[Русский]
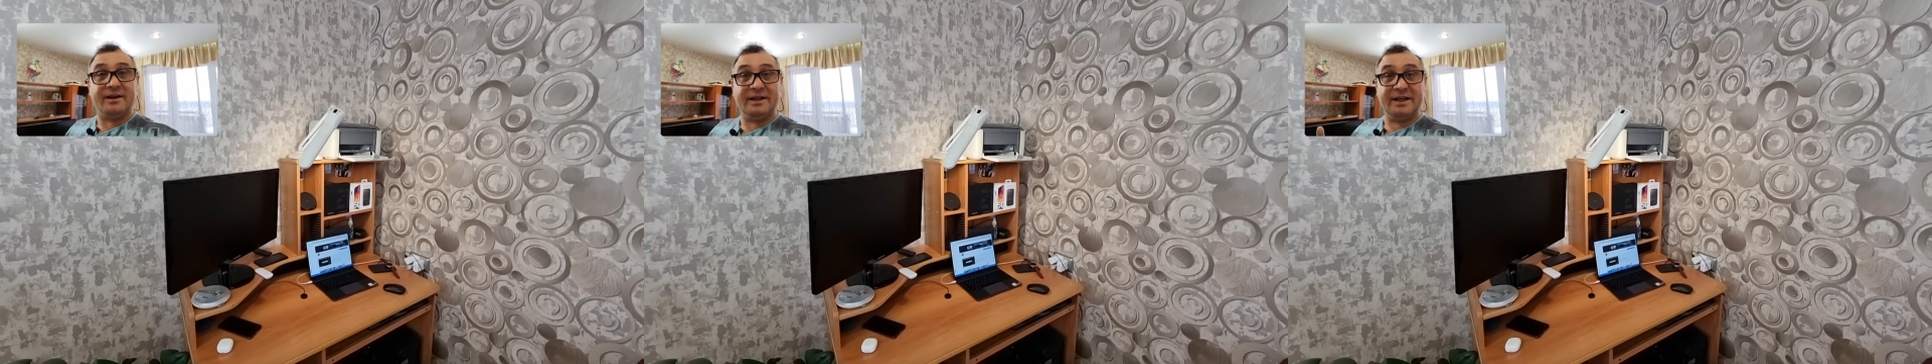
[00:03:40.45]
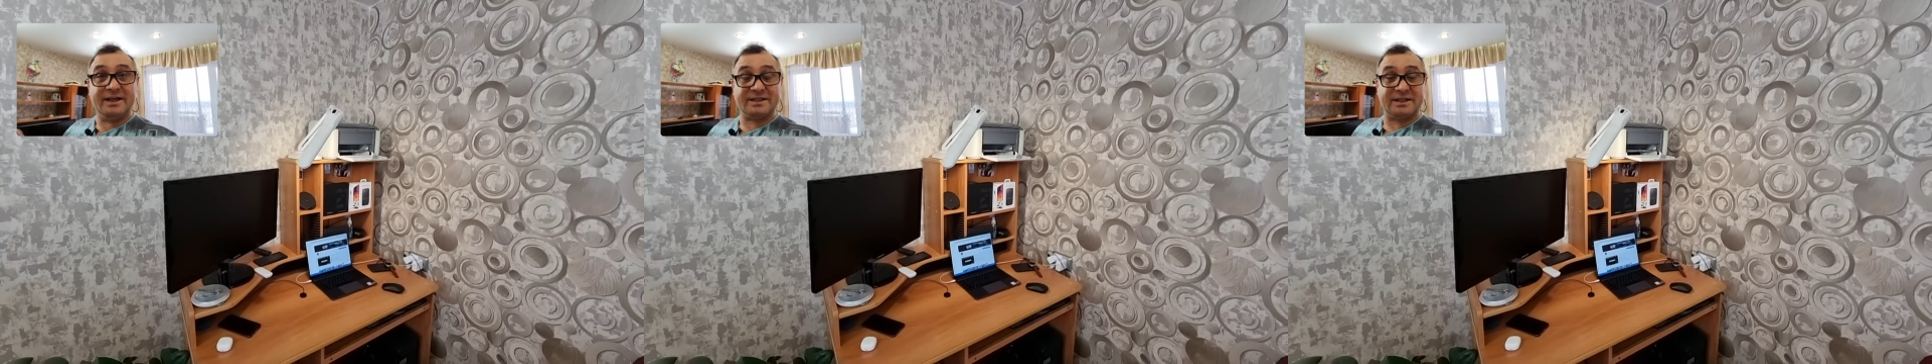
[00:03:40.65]

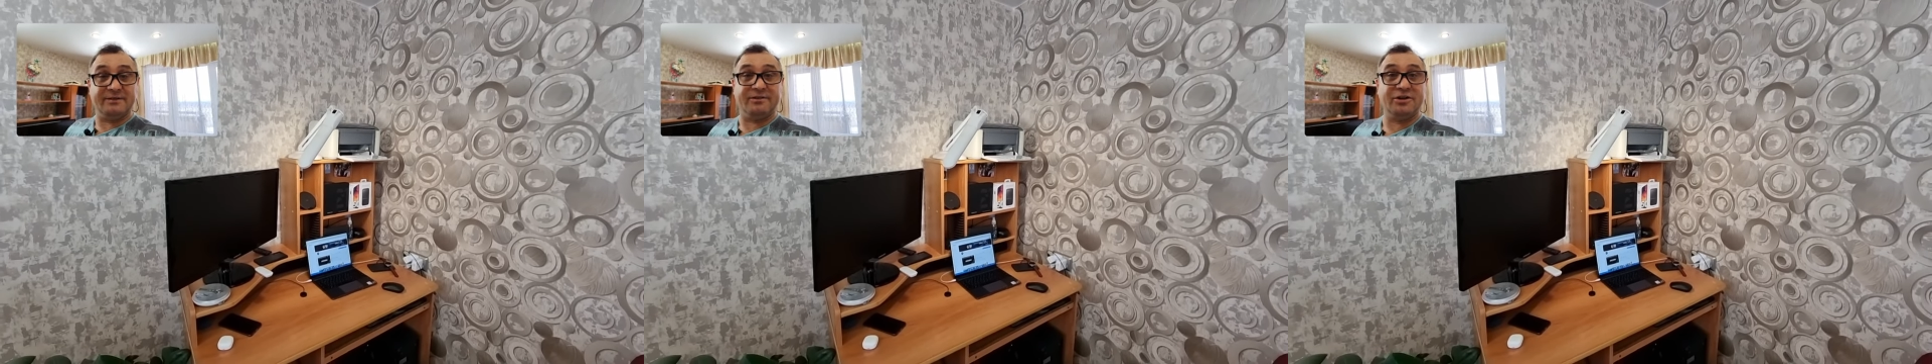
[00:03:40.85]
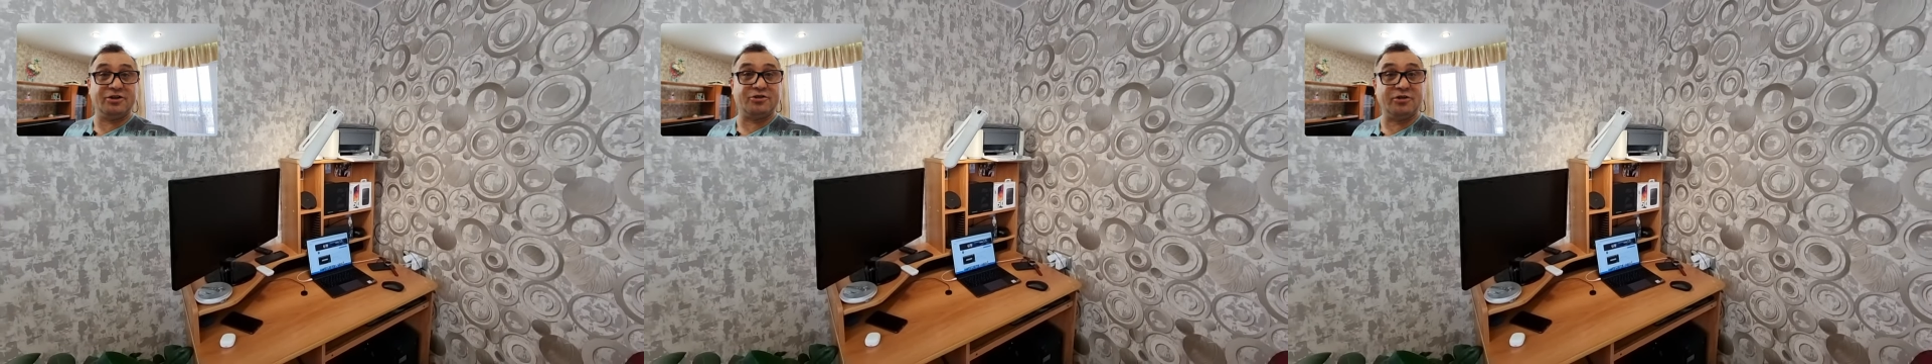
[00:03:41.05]
если
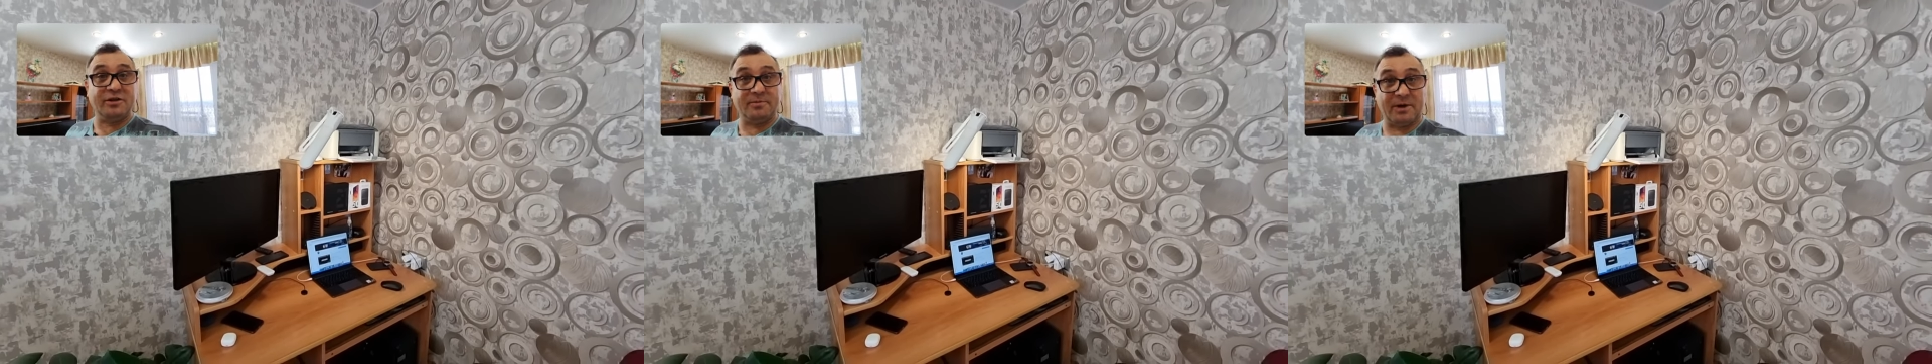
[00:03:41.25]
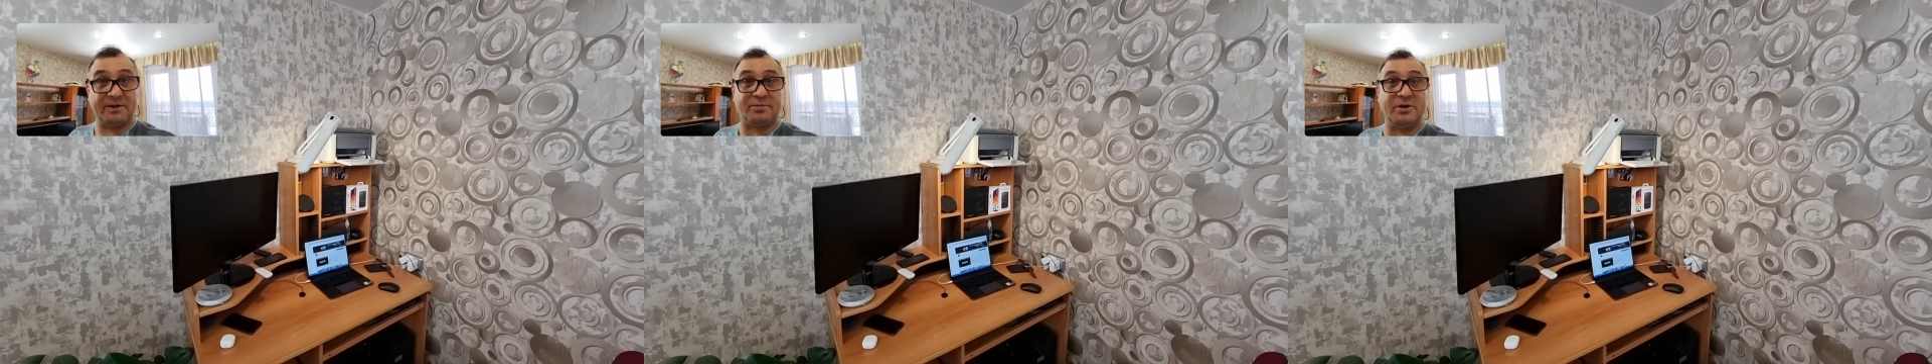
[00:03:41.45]
вы еще
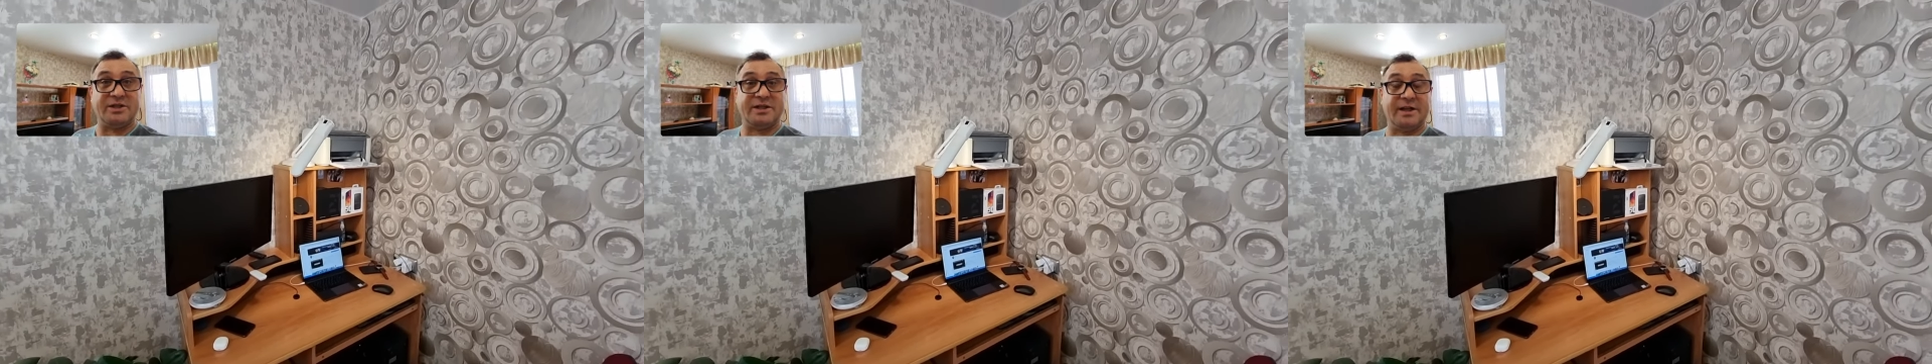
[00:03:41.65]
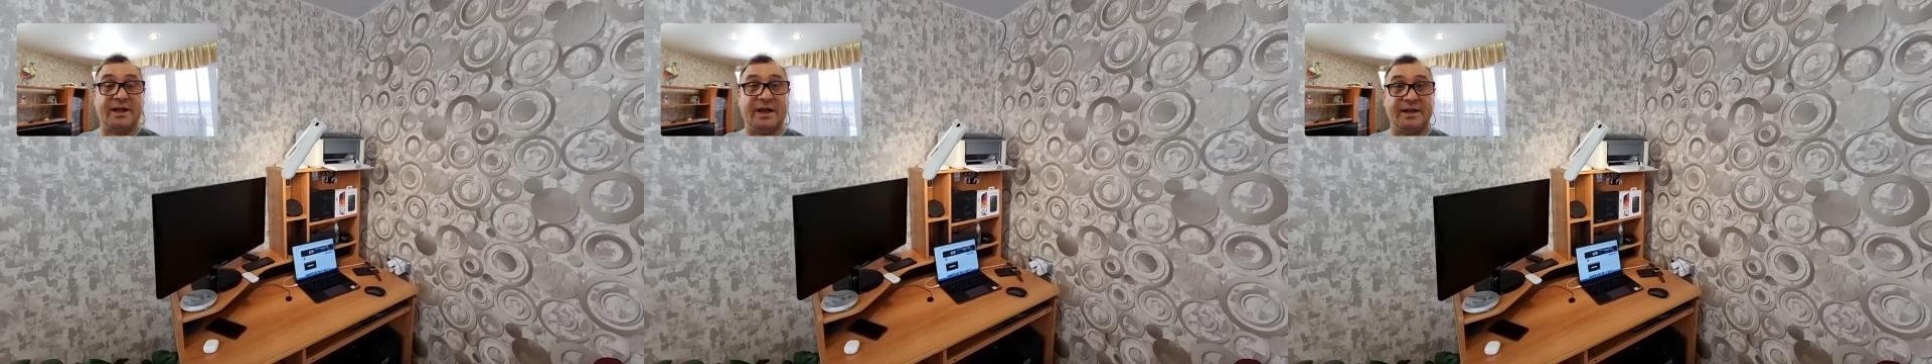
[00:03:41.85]
не
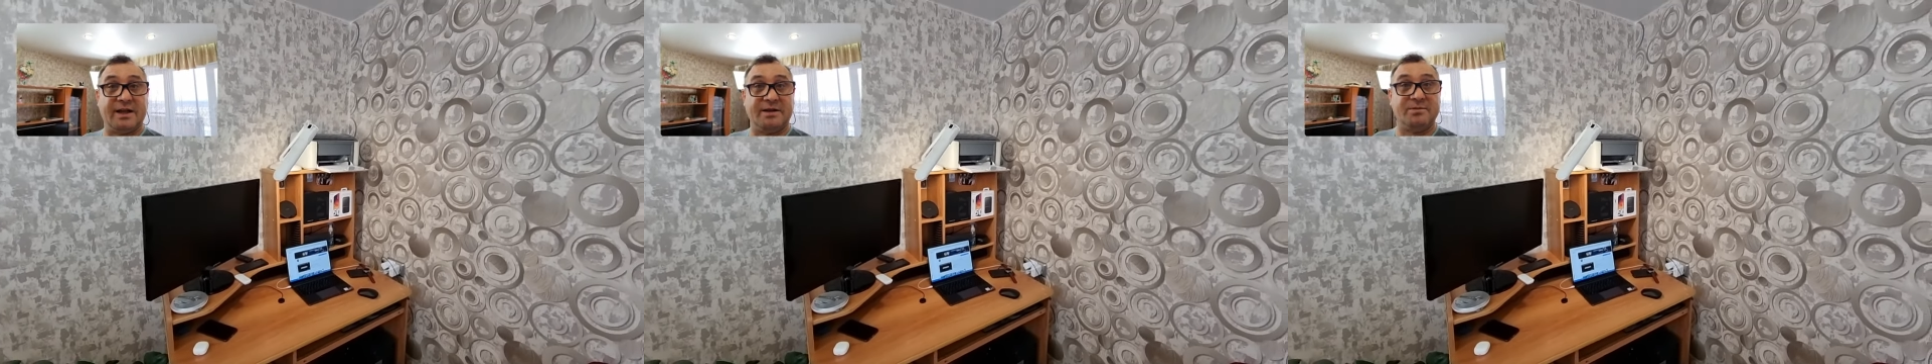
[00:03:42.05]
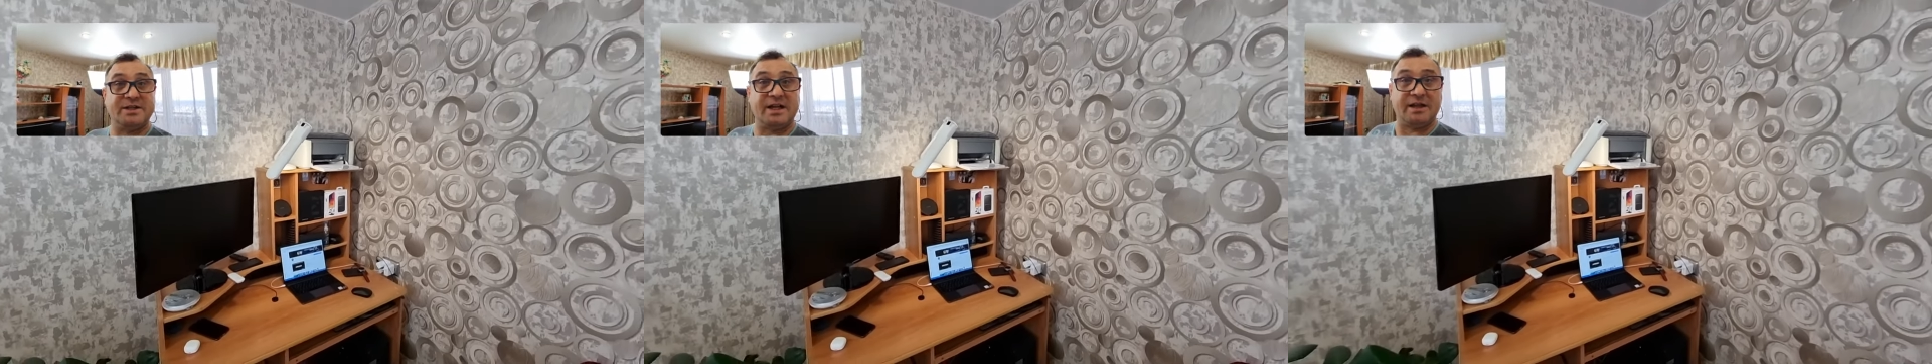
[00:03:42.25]
подписаны на
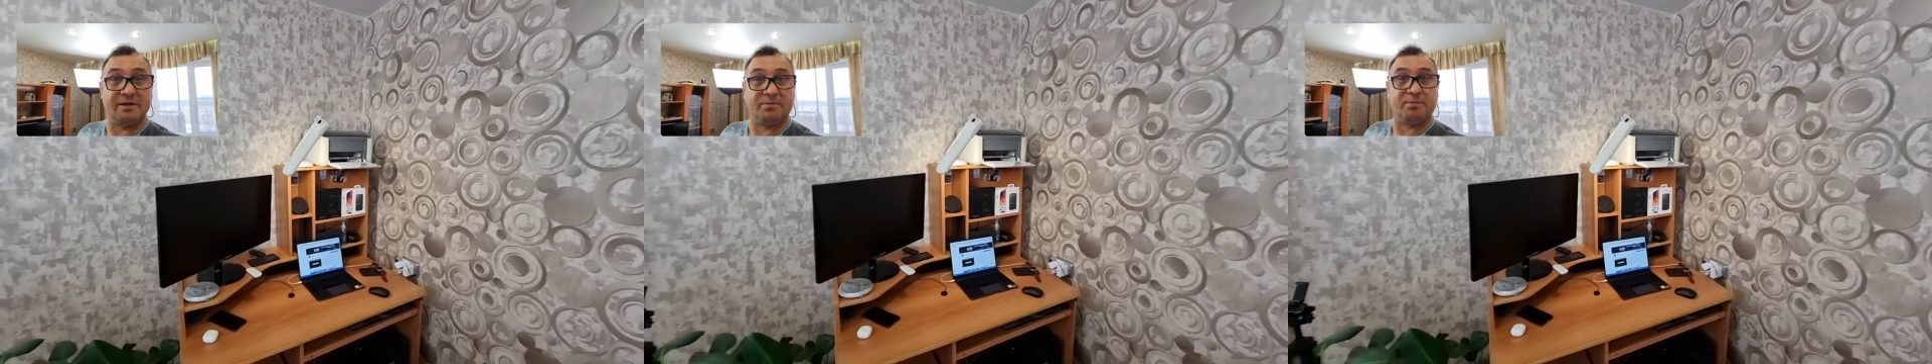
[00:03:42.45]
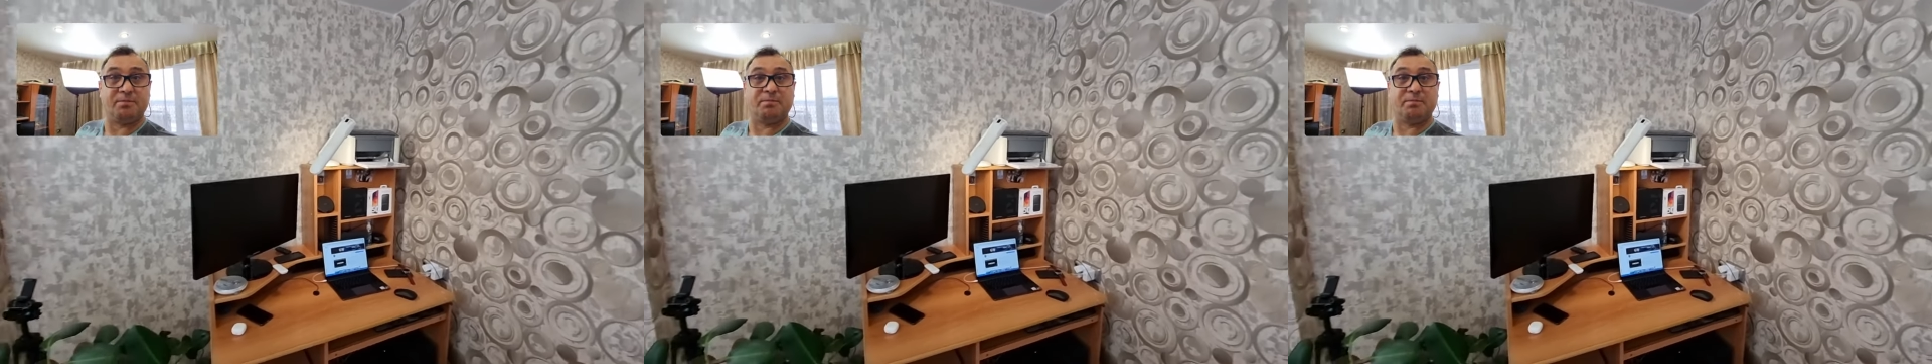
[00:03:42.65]
канал, обязательно